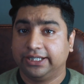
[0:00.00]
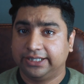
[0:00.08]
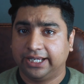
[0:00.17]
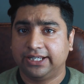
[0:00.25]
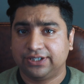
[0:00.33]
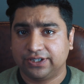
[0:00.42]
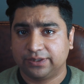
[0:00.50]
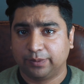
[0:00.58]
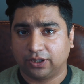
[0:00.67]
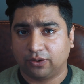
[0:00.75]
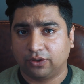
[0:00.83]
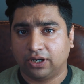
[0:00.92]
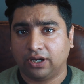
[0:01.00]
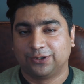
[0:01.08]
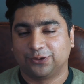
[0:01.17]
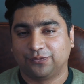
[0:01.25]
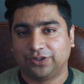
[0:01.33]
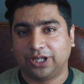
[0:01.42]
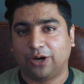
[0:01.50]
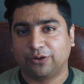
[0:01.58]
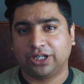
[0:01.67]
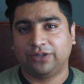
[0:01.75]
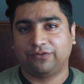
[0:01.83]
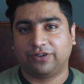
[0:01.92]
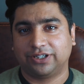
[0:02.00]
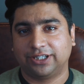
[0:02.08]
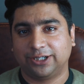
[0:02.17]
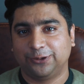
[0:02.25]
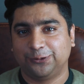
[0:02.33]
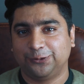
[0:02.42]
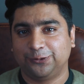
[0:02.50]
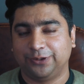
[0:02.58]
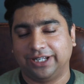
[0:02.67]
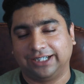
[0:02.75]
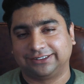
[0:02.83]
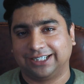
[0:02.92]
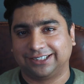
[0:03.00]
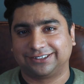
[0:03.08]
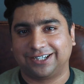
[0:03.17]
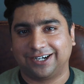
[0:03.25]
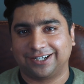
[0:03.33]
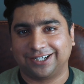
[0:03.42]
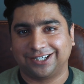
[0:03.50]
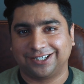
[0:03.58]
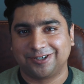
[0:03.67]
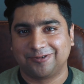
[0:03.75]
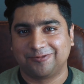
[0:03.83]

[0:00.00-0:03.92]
यही चीज बताऊंगा सो विदाउट एनी फर्दर डू लेट्स गेट स्टार्टेड